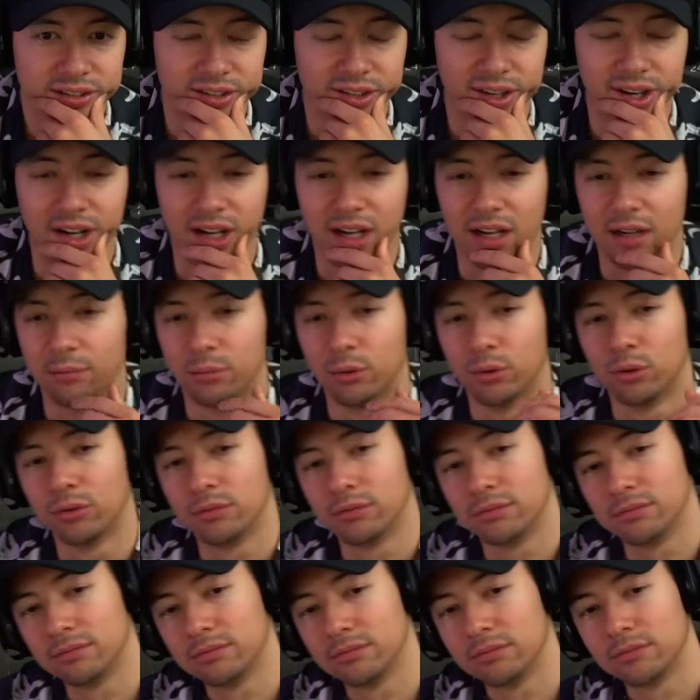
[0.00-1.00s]
Voilà,
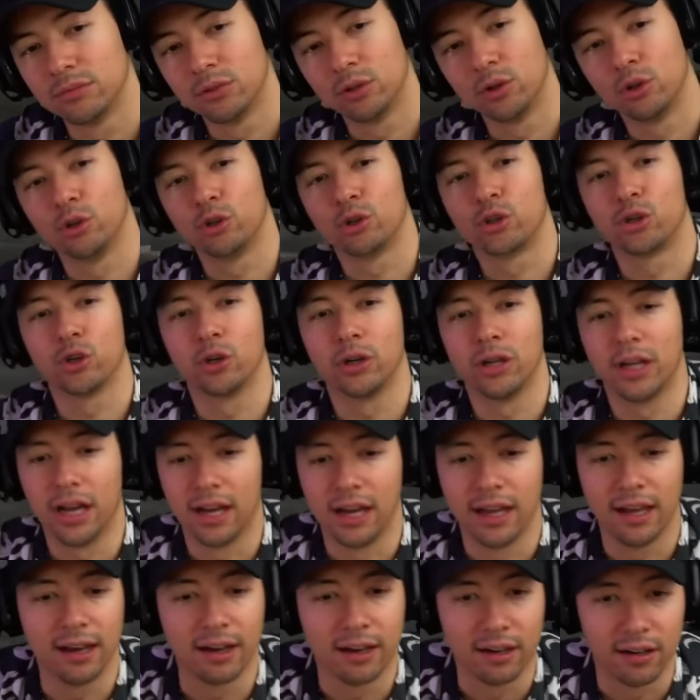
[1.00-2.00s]
bon. Le jeu, il a
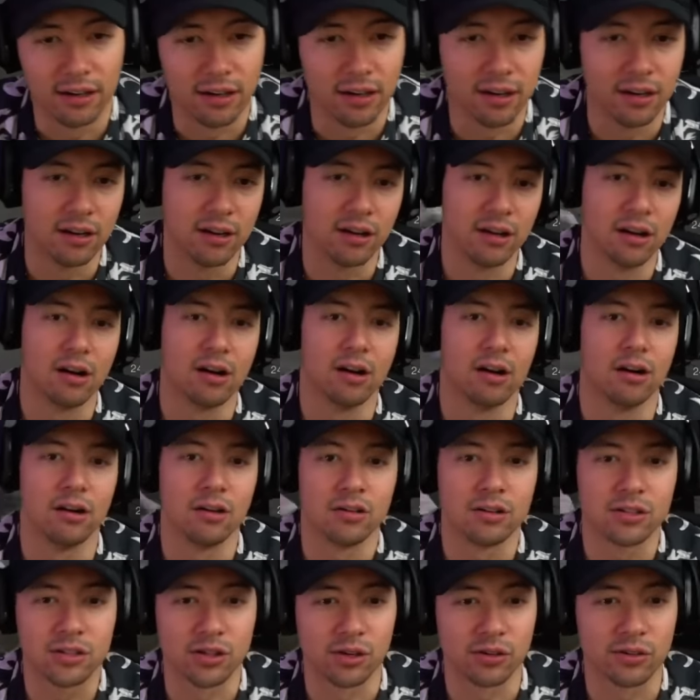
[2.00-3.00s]
l'air
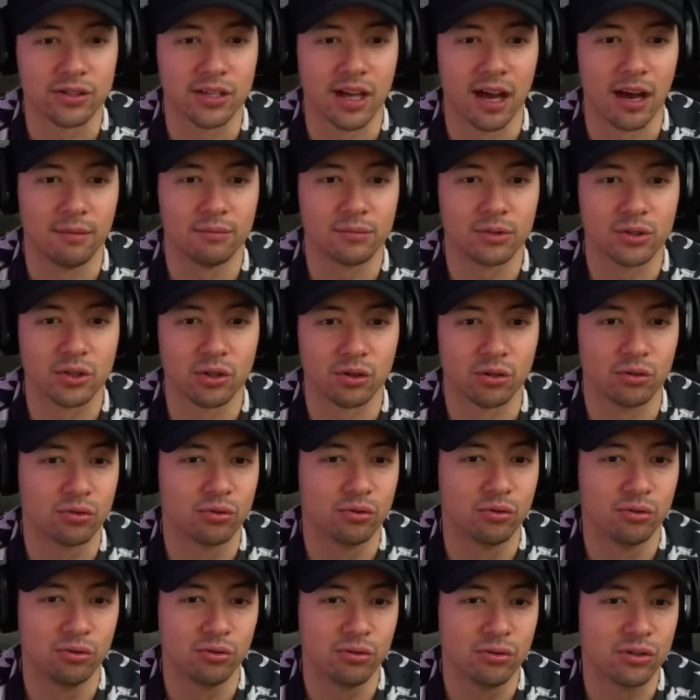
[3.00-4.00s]
euh, sans âme, sans
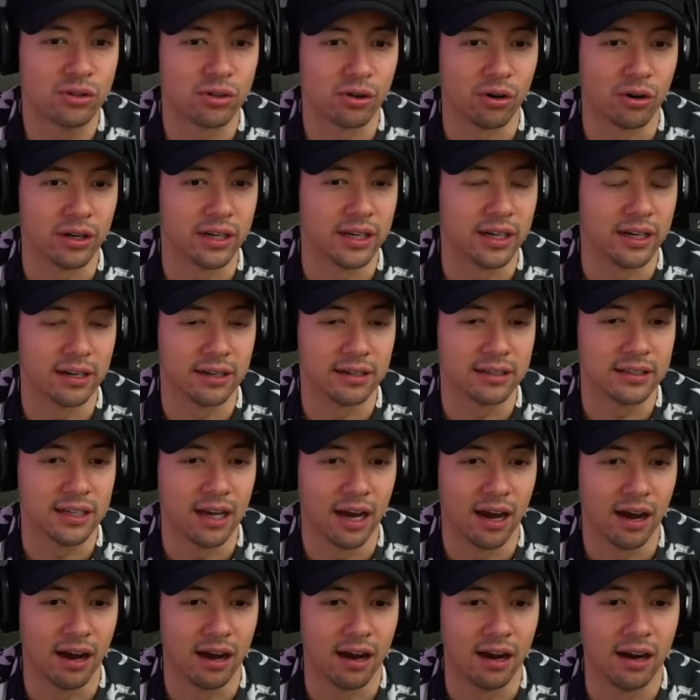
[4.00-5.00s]
goût, sans rien. Il
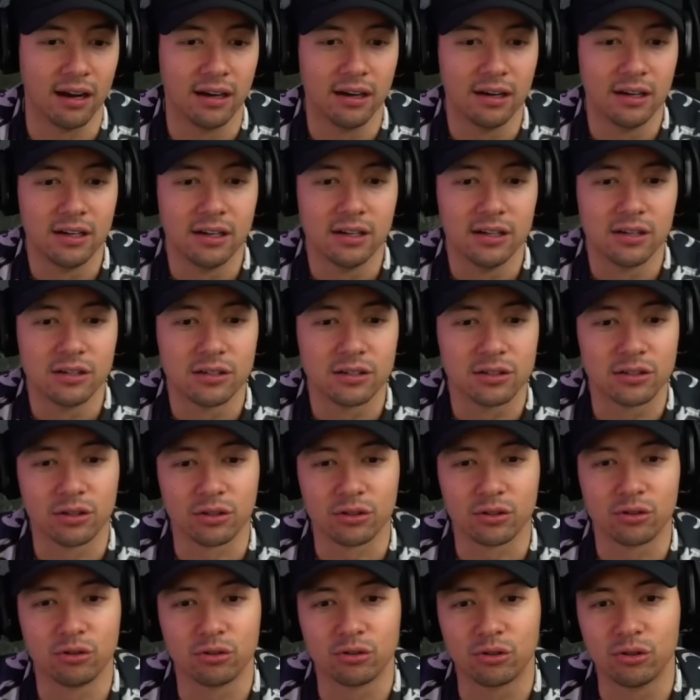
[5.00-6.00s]
y
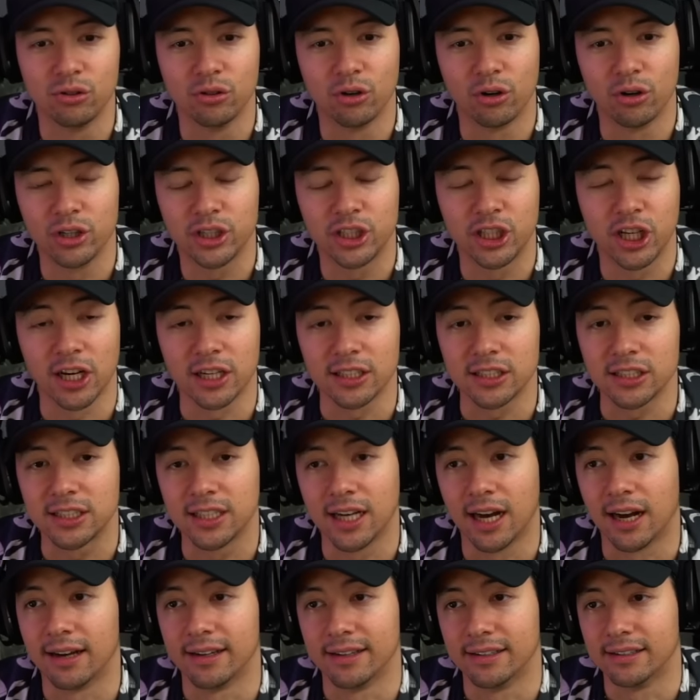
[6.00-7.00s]
Sans aucune recherche, il
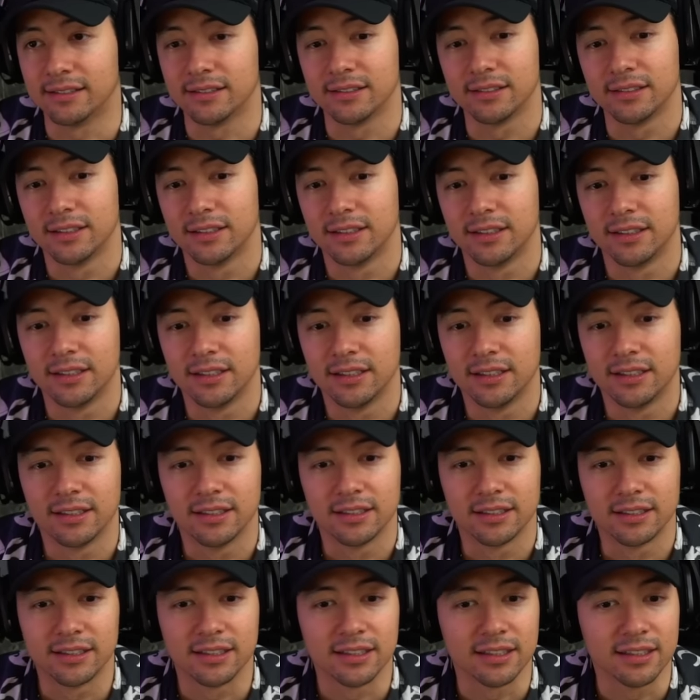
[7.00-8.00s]
y a rien.
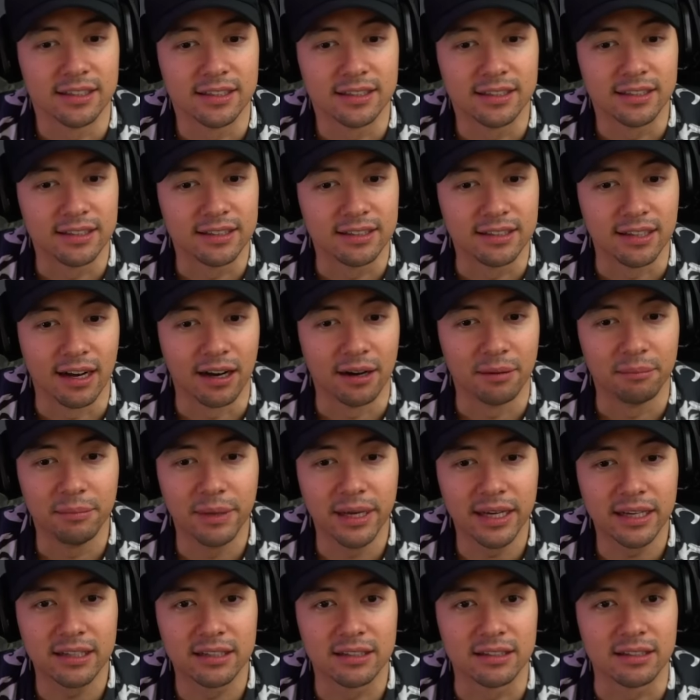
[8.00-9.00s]
T'étais un
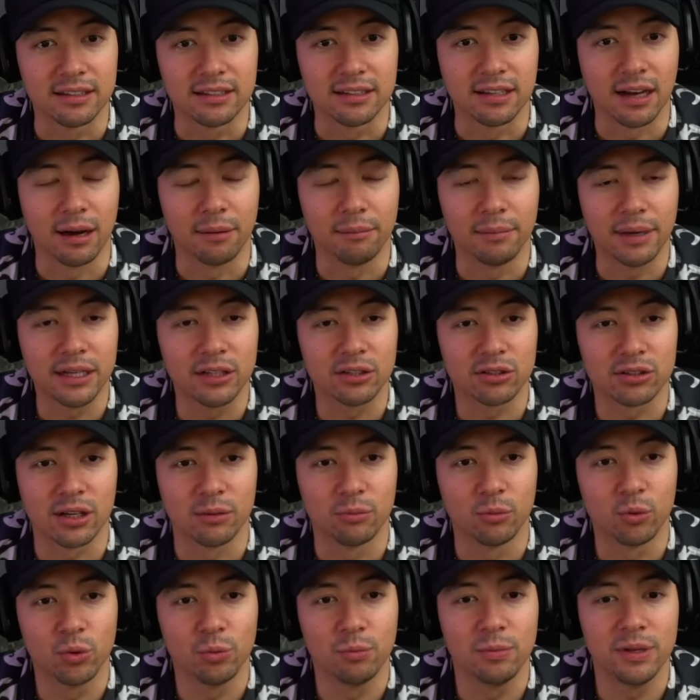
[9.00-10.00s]
mec, t'étais un mec dans un
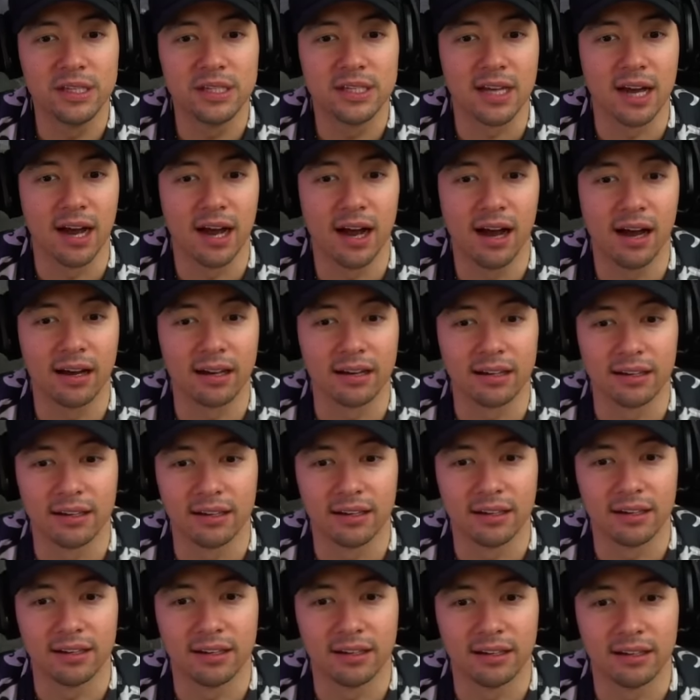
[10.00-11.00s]
monde bizarre
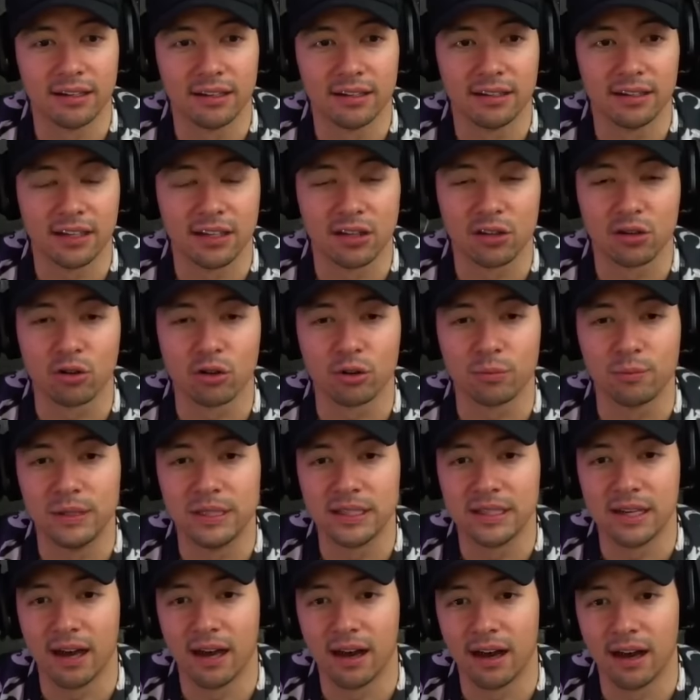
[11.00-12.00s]
et il y a des trucs
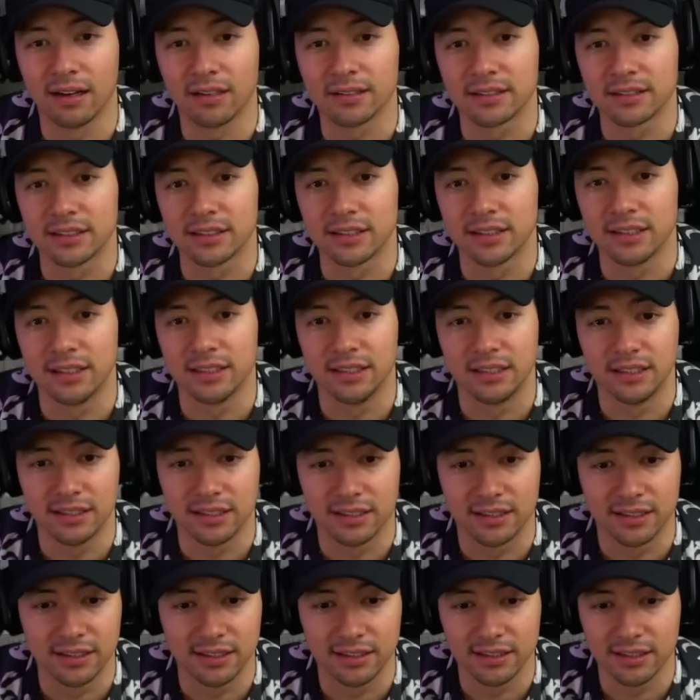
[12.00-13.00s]
bizarres qui,
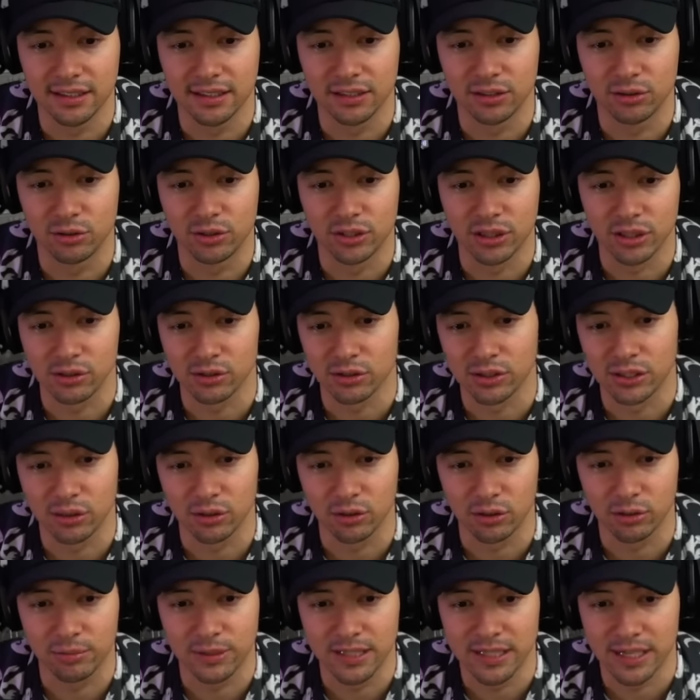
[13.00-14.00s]
qui, et tu tires sur des trucs